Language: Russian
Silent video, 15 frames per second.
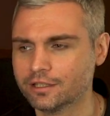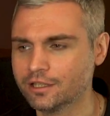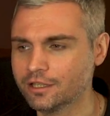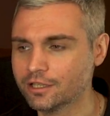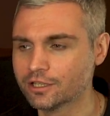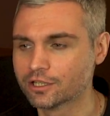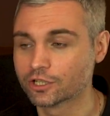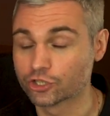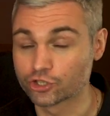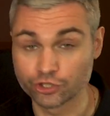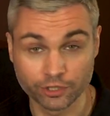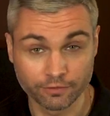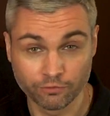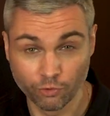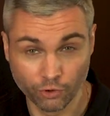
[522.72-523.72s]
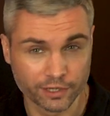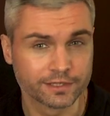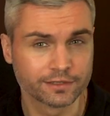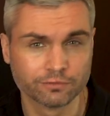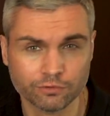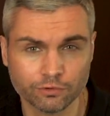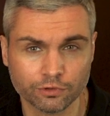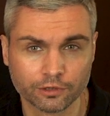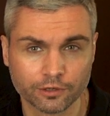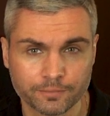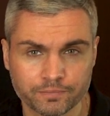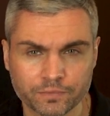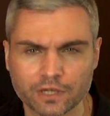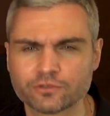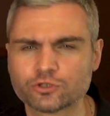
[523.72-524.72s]
и живой звук.
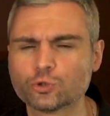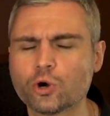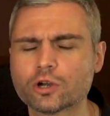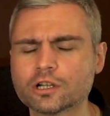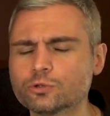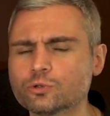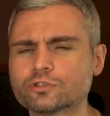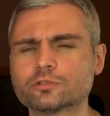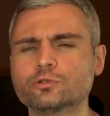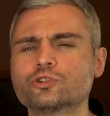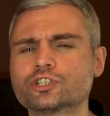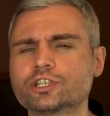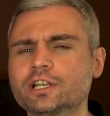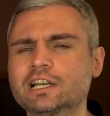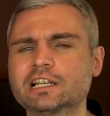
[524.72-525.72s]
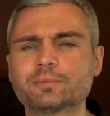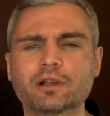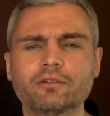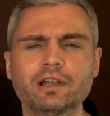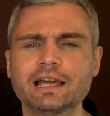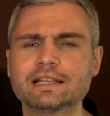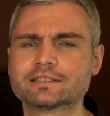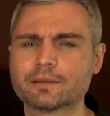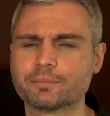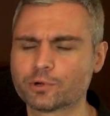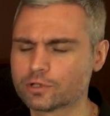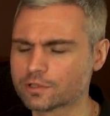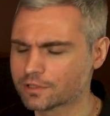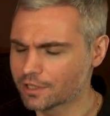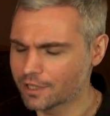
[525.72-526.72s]
В сторону слушателя отправляется
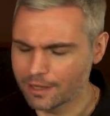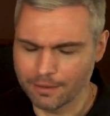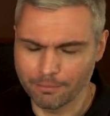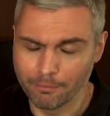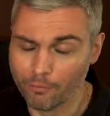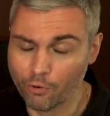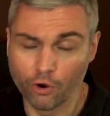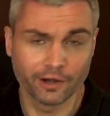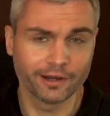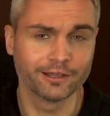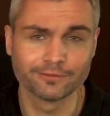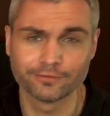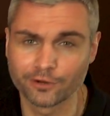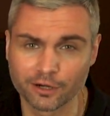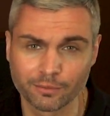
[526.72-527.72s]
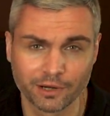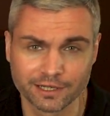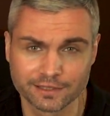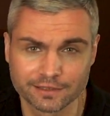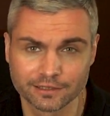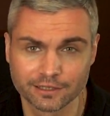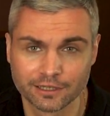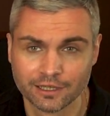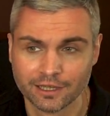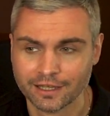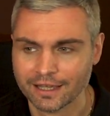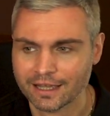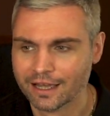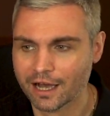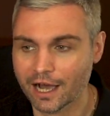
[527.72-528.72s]
просто море информации.
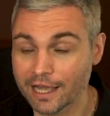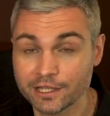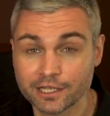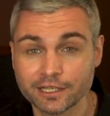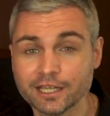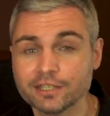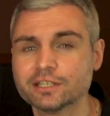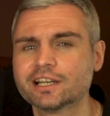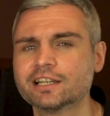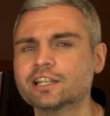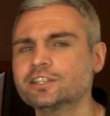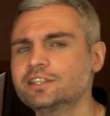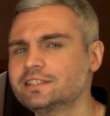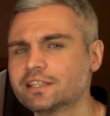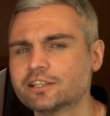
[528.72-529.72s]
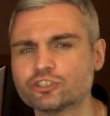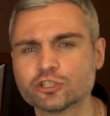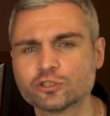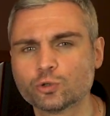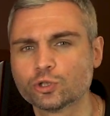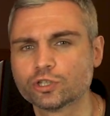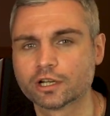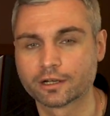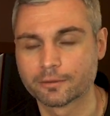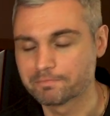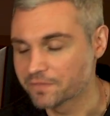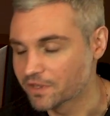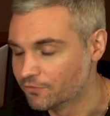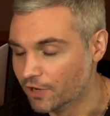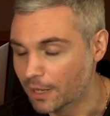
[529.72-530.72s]
А энергетика на низких частотах
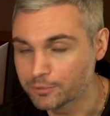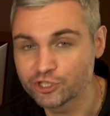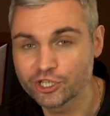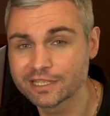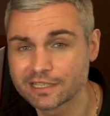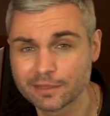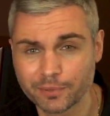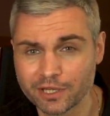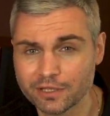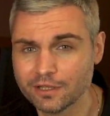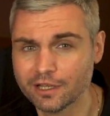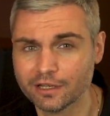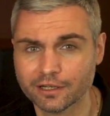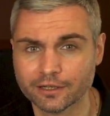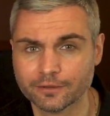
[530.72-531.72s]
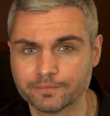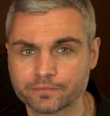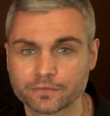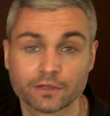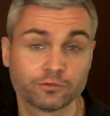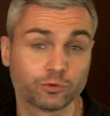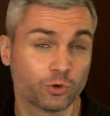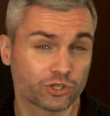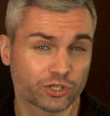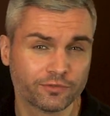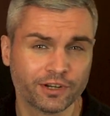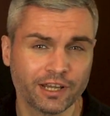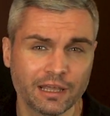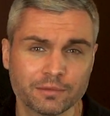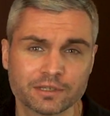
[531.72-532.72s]
вообще запредельная. В то же
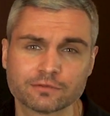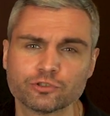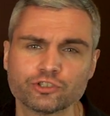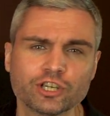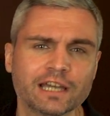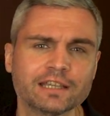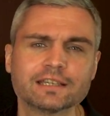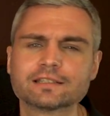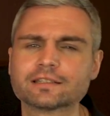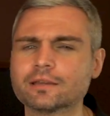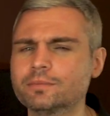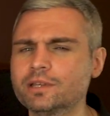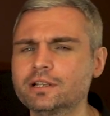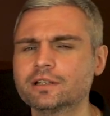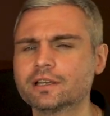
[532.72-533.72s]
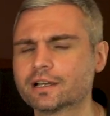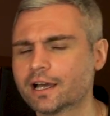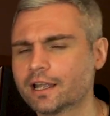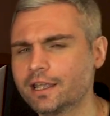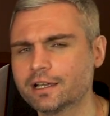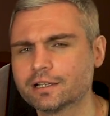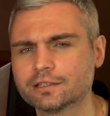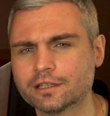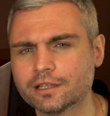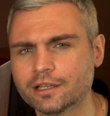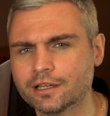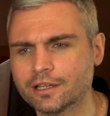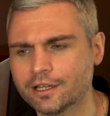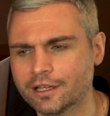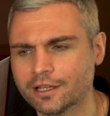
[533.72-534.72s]
время звучание стабильное,
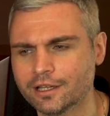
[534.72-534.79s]
корректное,